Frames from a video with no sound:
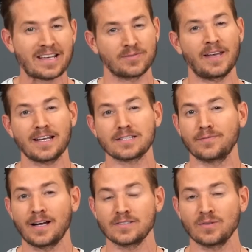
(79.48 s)
Es wäre das
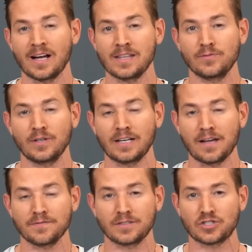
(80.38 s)
2 zu 1 für den
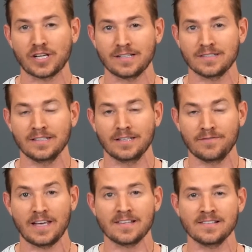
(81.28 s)
FC Chelsea
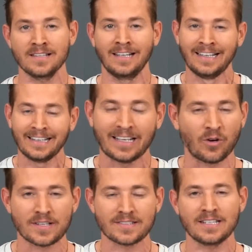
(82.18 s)
gewesen. Ja,
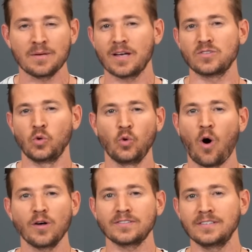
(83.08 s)
und das sind immer so
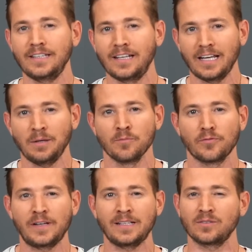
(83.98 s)
Nuancen, die da eben
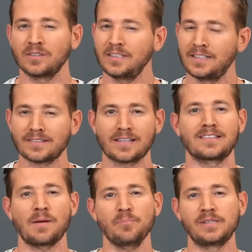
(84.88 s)
fehlen und die das
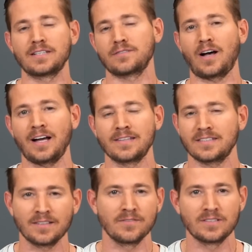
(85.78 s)
Gesamtbild des Vereins
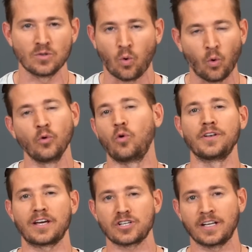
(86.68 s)
irgendwie so
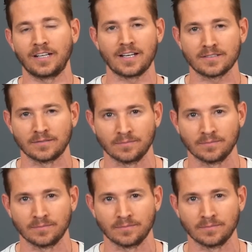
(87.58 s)
unrund erscheinen lassen.